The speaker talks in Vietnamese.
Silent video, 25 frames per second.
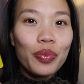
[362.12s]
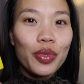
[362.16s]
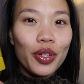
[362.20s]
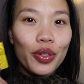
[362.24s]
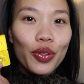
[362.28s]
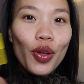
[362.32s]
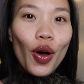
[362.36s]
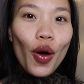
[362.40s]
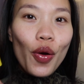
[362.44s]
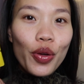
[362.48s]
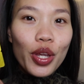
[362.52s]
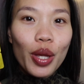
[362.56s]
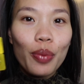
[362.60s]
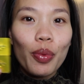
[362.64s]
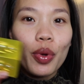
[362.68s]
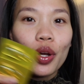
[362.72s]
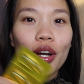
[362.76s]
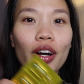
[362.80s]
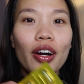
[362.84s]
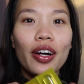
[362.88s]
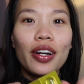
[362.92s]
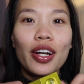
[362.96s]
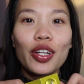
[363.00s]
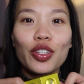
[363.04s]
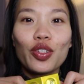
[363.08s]
nữa thôi nha mọi
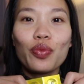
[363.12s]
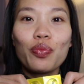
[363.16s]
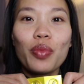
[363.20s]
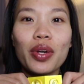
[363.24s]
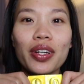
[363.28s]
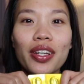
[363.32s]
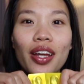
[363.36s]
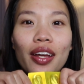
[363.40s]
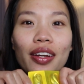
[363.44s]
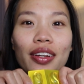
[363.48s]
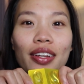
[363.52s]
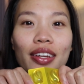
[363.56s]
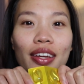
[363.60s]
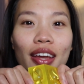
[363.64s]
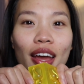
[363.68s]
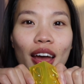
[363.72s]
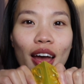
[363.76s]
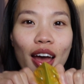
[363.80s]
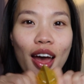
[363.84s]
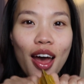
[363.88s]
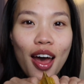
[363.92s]
người là chúng mình đã đi